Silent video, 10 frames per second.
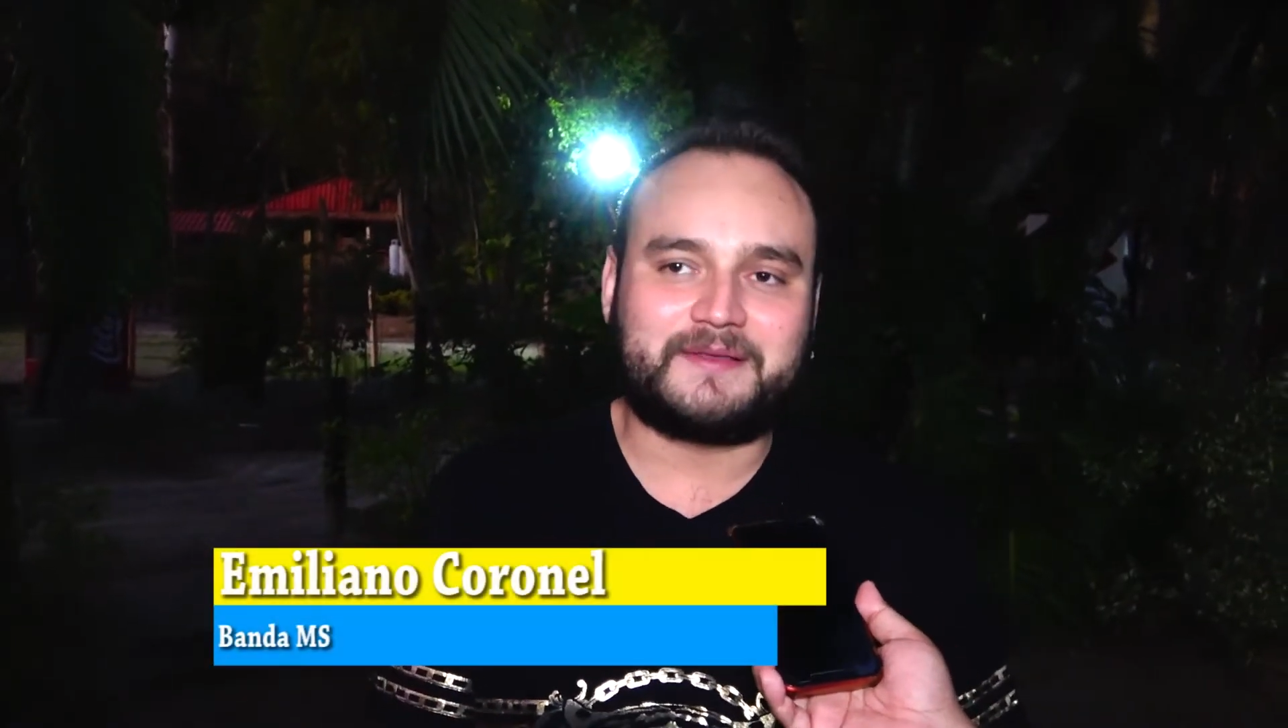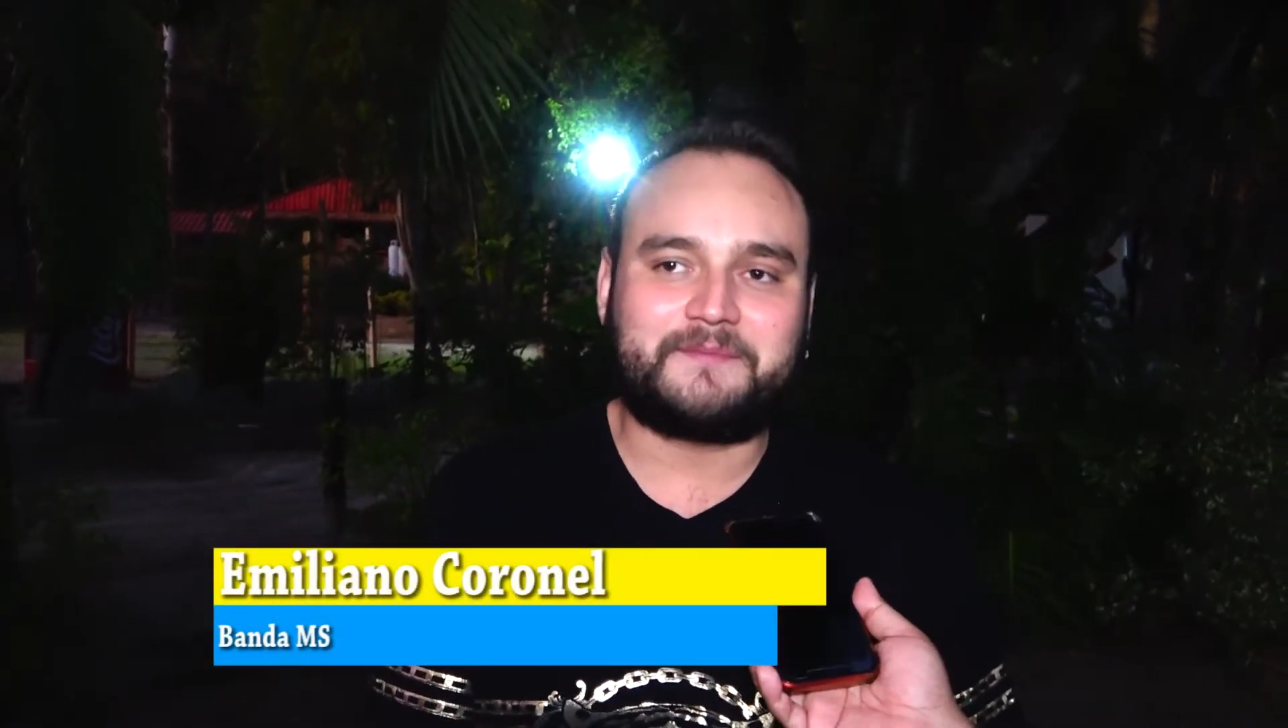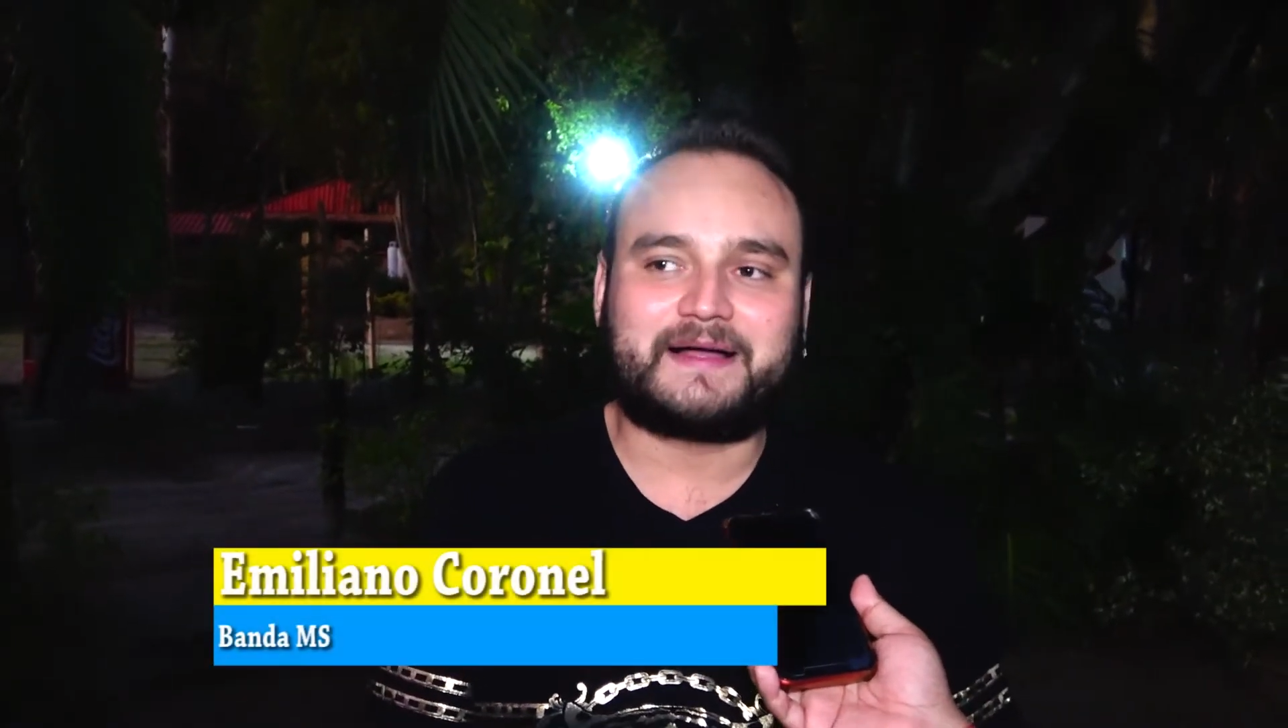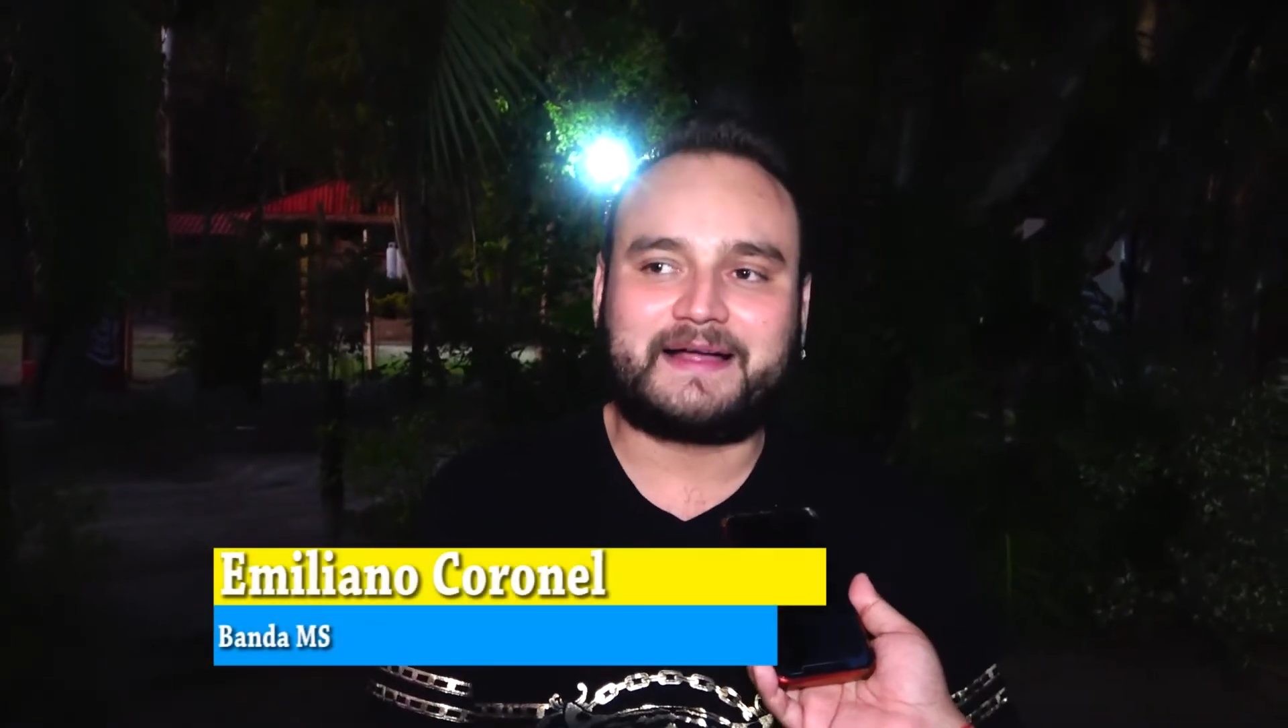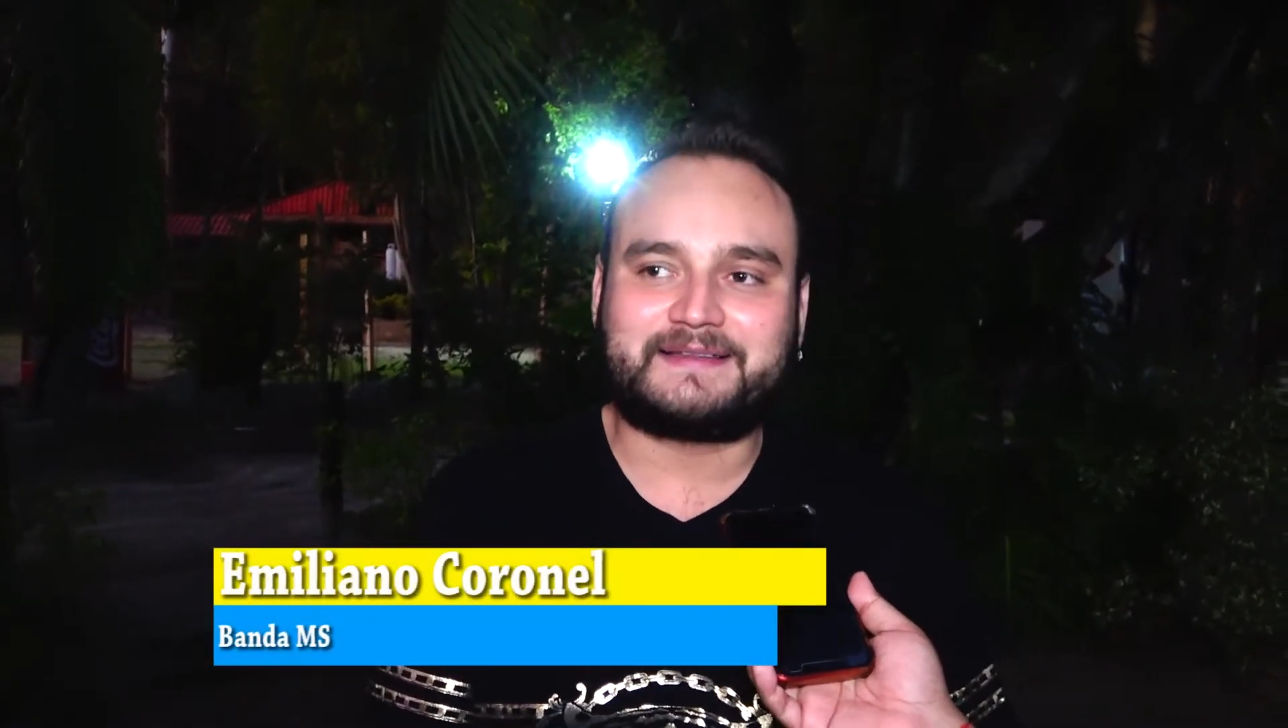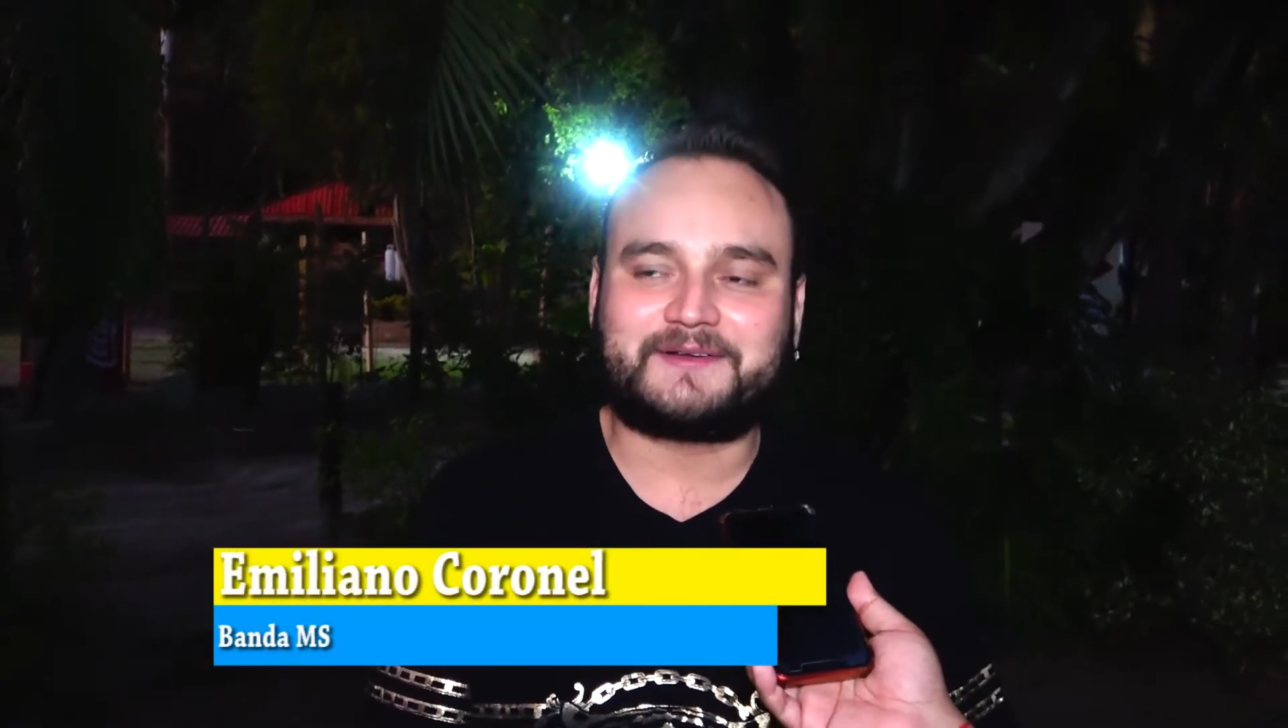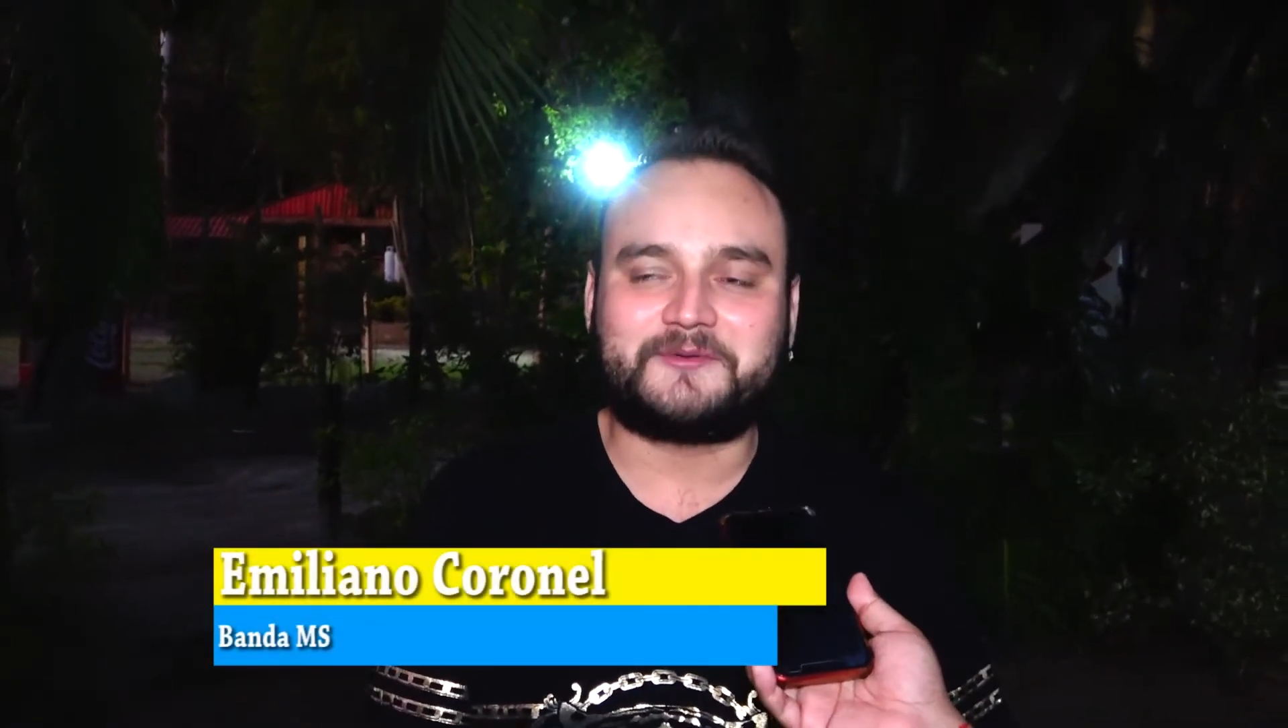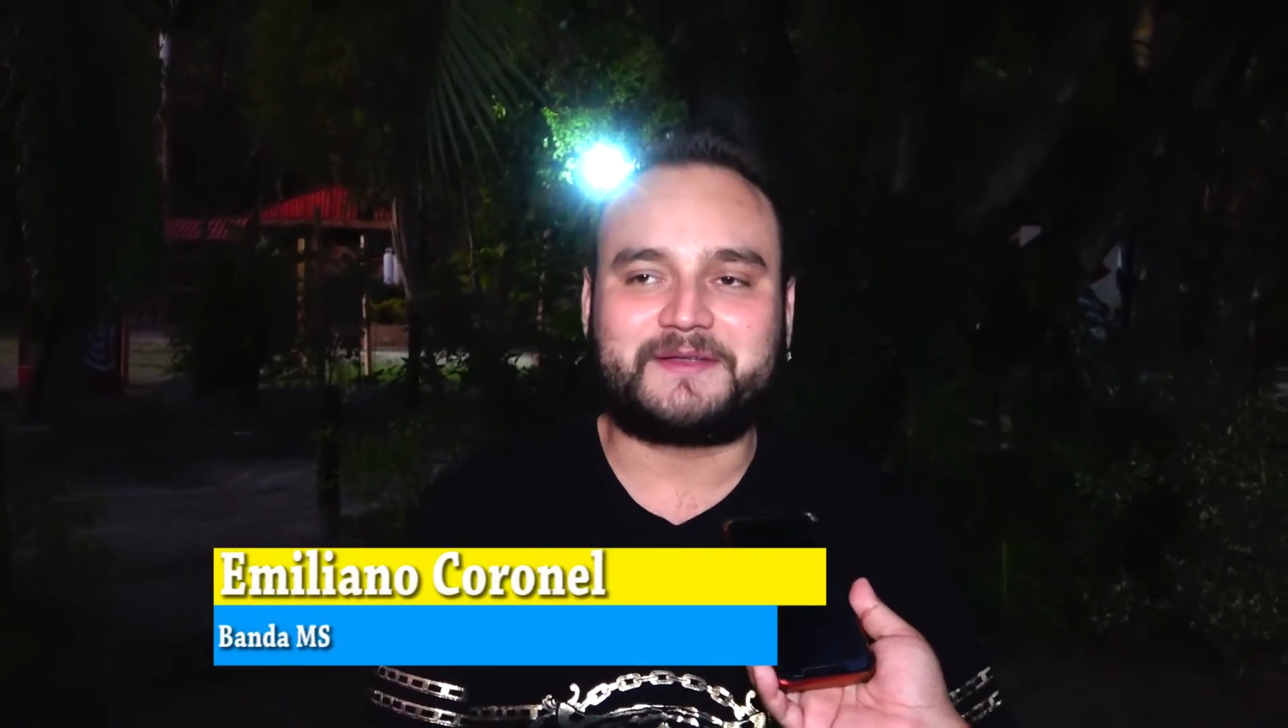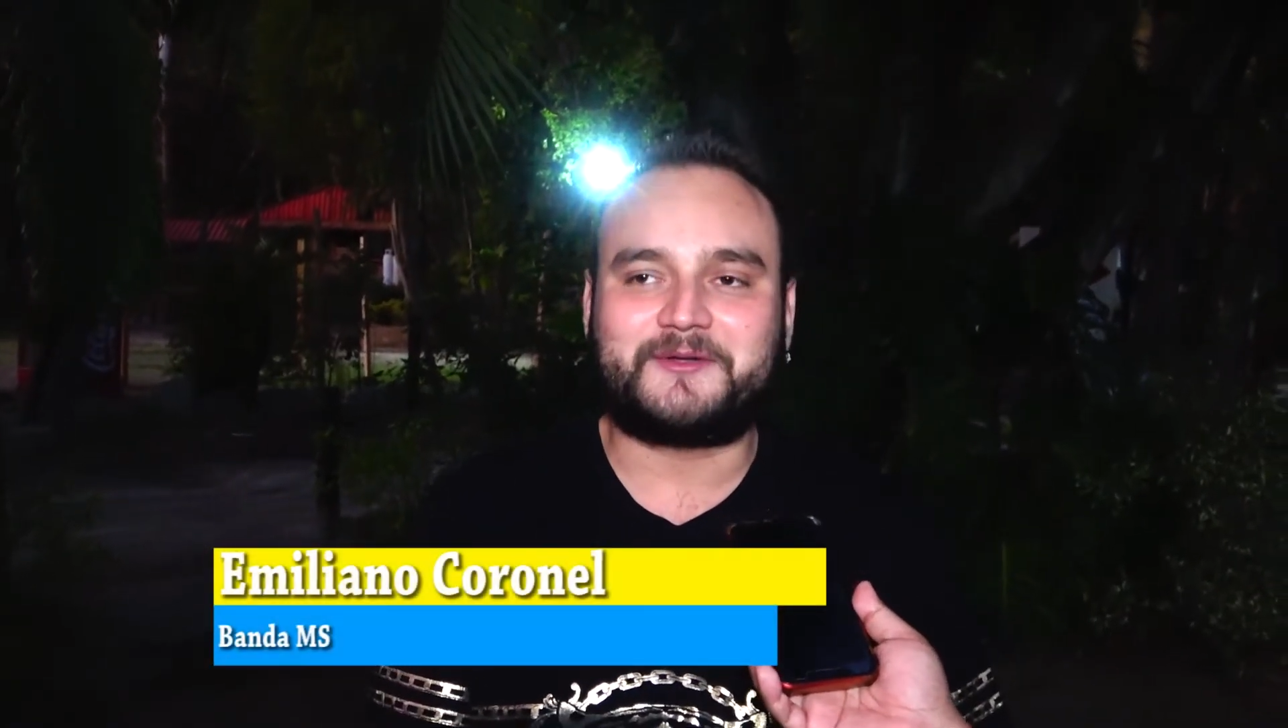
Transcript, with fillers: pancarta con mi